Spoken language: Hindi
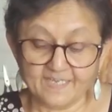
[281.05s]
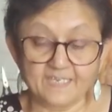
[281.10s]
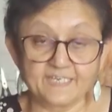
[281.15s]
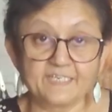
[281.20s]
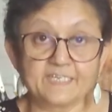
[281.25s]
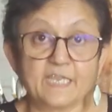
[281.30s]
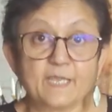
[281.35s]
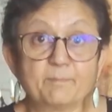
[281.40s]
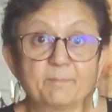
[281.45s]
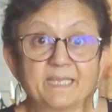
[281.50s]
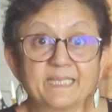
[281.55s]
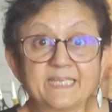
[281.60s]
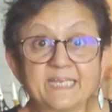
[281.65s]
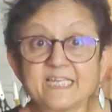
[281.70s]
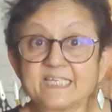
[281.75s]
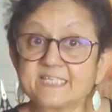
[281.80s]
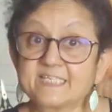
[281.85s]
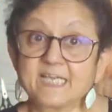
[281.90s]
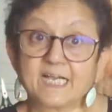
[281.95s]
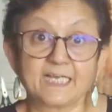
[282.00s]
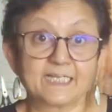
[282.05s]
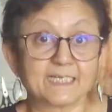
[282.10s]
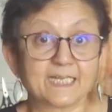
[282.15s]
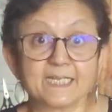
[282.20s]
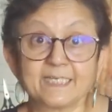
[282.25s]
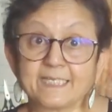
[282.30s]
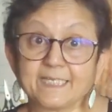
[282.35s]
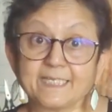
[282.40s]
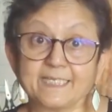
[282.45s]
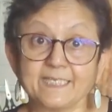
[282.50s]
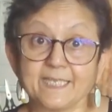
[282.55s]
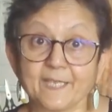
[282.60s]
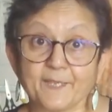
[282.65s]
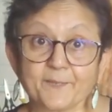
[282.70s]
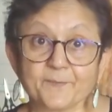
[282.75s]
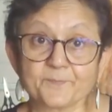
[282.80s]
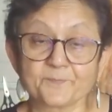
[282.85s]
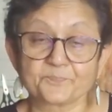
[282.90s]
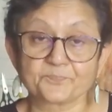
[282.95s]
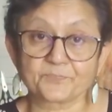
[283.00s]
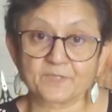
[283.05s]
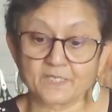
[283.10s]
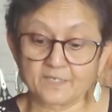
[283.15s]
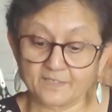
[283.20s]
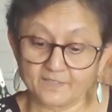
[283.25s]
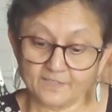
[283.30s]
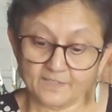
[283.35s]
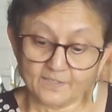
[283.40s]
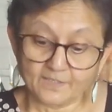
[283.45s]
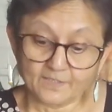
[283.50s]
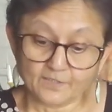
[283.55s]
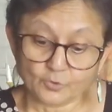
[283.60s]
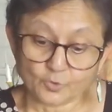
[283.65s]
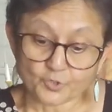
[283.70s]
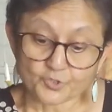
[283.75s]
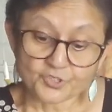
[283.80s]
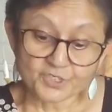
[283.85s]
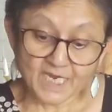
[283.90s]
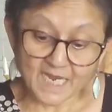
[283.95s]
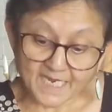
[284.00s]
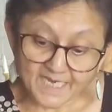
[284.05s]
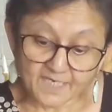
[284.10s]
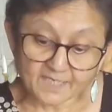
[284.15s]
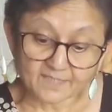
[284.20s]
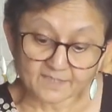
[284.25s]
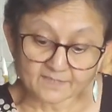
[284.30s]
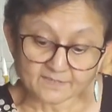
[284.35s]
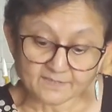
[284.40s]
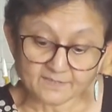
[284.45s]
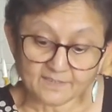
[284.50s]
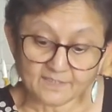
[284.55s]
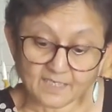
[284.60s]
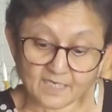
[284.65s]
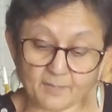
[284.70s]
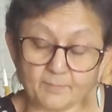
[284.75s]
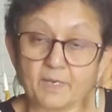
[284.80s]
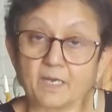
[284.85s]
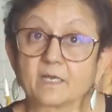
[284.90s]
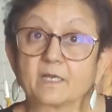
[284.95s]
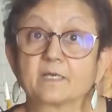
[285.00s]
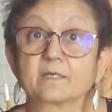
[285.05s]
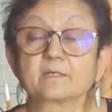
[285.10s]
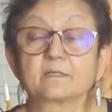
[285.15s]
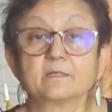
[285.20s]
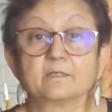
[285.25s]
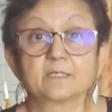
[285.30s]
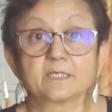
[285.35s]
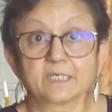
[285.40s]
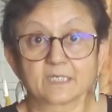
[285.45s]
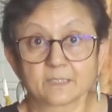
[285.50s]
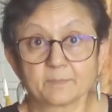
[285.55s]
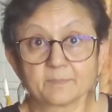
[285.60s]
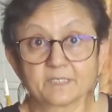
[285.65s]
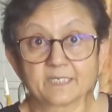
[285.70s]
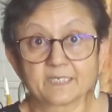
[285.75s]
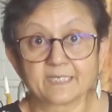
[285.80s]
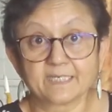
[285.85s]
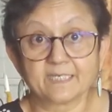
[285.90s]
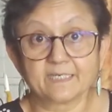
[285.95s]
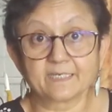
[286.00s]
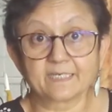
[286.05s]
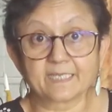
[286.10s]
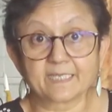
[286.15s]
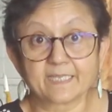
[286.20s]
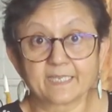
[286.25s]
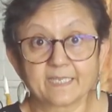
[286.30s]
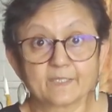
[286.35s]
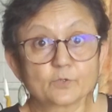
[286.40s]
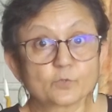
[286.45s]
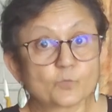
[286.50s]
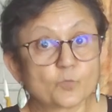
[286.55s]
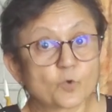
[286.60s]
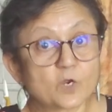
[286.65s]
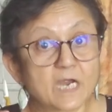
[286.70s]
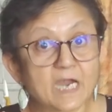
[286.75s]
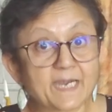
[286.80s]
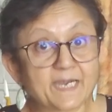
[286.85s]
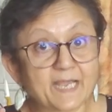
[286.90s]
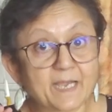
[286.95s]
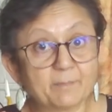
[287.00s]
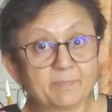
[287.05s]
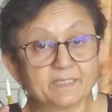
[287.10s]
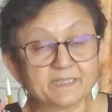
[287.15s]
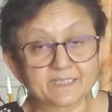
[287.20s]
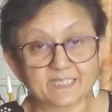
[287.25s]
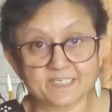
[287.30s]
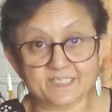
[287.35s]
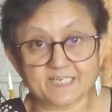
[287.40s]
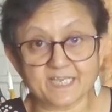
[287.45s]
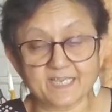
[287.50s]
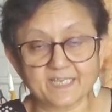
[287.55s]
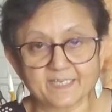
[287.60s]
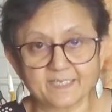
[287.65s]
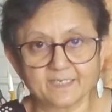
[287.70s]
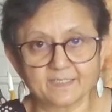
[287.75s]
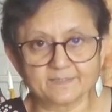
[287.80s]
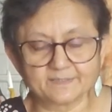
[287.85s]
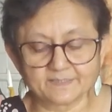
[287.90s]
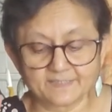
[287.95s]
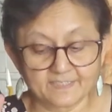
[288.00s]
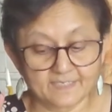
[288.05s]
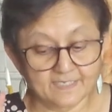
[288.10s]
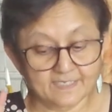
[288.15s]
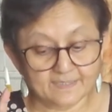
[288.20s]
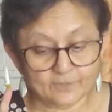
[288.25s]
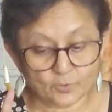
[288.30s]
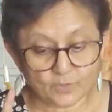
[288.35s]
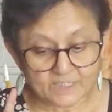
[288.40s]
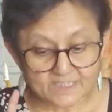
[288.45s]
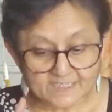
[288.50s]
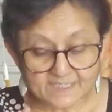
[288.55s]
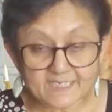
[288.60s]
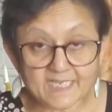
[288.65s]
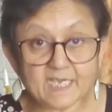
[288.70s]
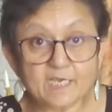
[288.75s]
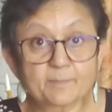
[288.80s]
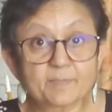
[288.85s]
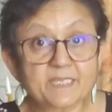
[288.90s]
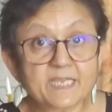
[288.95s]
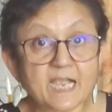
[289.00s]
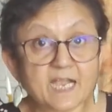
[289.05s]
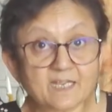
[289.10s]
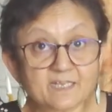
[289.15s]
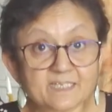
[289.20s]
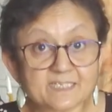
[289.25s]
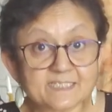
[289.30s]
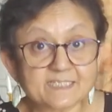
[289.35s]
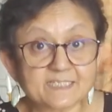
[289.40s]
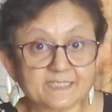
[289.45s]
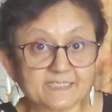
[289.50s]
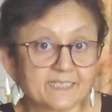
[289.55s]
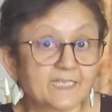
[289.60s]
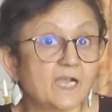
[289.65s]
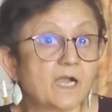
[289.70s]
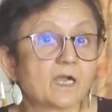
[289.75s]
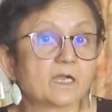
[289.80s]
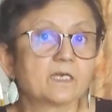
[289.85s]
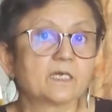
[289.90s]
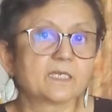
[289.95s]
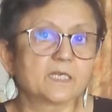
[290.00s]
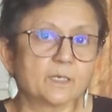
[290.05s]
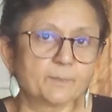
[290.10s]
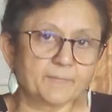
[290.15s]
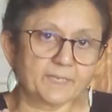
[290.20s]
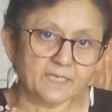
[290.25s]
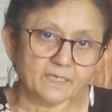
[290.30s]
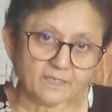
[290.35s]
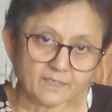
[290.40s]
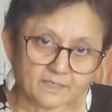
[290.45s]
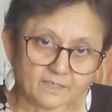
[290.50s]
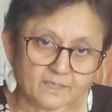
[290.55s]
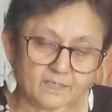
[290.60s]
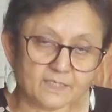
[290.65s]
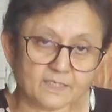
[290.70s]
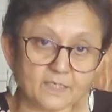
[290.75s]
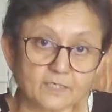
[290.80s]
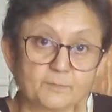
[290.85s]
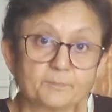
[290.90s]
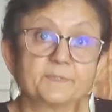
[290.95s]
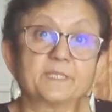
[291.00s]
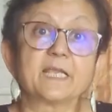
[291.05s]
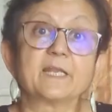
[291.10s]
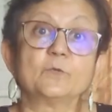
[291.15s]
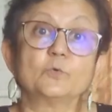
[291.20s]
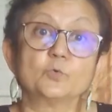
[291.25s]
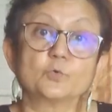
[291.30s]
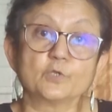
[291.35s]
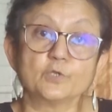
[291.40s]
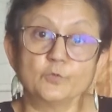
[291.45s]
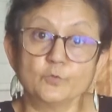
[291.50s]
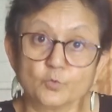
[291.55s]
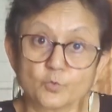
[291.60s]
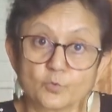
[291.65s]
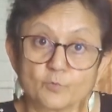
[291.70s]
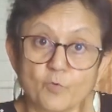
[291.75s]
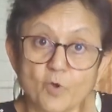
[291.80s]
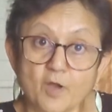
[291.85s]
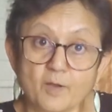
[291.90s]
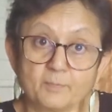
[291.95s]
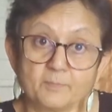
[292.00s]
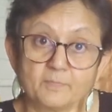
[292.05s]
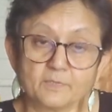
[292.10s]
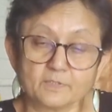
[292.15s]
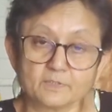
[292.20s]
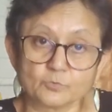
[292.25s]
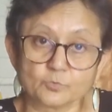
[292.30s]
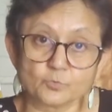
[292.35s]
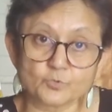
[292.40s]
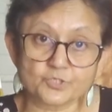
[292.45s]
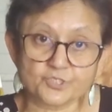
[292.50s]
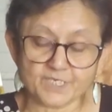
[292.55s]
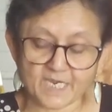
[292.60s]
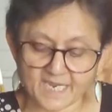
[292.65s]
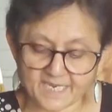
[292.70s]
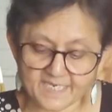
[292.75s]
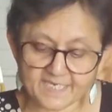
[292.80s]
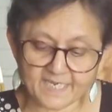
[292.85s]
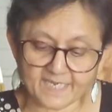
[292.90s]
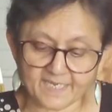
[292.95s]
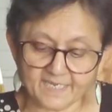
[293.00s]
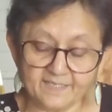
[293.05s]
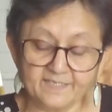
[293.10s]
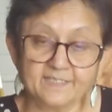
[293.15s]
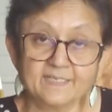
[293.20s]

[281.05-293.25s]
ये मैंने छाना नहीं है तो शायद हम अगर गरम करने लगेंगे तो वो गाढ़ा बनता जाएगा तो इसलिए हम क्या कर सकते हैं अगर हमें गर्म या ल्यूकवार्म दूध चाहिए